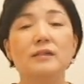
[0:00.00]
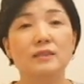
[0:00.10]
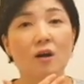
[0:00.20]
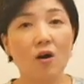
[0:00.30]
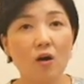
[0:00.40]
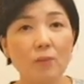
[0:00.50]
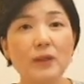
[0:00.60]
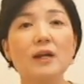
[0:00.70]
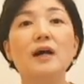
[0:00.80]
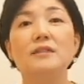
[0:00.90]
그냥
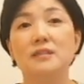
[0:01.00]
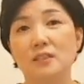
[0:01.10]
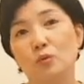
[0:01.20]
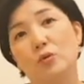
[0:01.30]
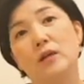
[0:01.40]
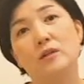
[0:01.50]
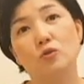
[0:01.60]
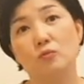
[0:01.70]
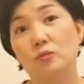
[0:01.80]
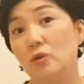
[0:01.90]
허밍하듯이 노래를
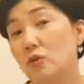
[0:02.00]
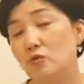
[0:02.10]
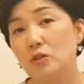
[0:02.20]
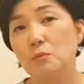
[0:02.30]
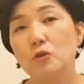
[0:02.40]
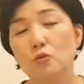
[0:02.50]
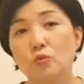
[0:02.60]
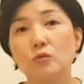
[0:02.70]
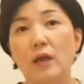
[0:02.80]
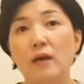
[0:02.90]
좀 불러주시면
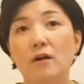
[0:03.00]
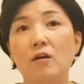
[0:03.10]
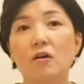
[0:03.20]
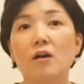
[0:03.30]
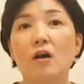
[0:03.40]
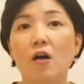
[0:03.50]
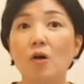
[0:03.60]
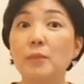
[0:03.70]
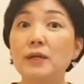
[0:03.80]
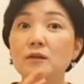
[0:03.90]
좋으세요.
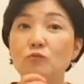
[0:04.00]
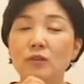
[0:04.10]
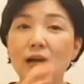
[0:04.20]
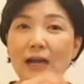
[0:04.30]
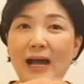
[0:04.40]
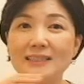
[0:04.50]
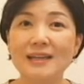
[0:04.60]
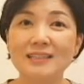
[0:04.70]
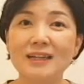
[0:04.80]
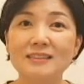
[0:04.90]
허밍은 우리가
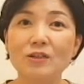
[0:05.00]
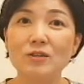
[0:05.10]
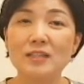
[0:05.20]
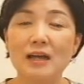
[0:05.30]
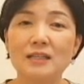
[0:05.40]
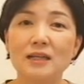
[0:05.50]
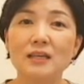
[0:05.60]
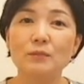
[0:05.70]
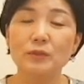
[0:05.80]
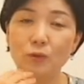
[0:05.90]
가사를 하는 것이 아니라
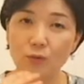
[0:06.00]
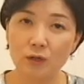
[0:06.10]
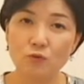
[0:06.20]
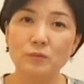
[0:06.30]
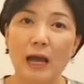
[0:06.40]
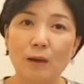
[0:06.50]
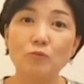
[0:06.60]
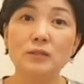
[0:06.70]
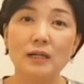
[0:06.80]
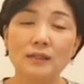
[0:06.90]
입을 이렇게 좀
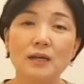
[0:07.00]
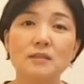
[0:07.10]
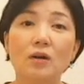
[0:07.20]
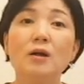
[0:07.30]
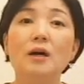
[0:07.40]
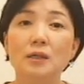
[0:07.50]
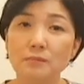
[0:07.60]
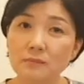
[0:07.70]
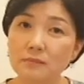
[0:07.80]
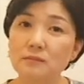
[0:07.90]
담은 상태에서
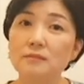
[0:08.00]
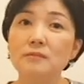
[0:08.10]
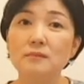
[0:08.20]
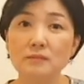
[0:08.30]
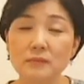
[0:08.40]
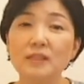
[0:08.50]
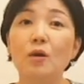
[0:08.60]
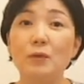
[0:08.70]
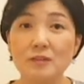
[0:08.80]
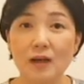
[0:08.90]
음
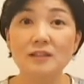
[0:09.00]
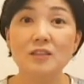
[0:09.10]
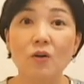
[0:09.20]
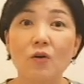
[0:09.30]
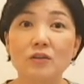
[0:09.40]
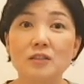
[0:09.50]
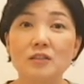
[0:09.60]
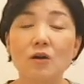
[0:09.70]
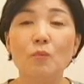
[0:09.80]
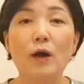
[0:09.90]
이러면서 하는
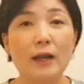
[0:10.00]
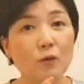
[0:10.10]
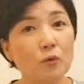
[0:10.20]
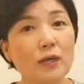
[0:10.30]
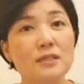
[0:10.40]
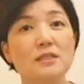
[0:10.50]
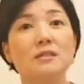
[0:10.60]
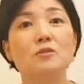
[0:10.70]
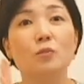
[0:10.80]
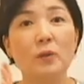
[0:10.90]
거거든요. 뭐 알고
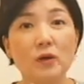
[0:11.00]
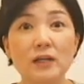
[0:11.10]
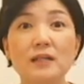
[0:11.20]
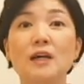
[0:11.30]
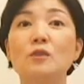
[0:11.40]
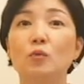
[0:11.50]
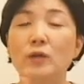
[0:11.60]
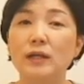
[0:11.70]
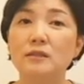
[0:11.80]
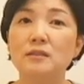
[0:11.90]
계신 좀 편안한
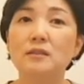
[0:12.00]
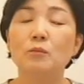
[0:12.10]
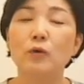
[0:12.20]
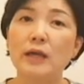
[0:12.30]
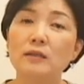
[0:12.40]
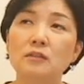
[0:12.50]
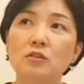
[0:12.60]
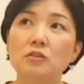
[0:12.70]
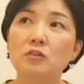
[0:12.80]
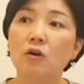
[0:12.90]
노래들 뭐 예를
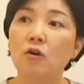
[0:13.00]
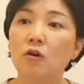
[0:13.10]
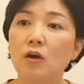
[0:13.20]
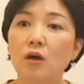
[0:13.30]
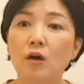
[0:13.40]
들어서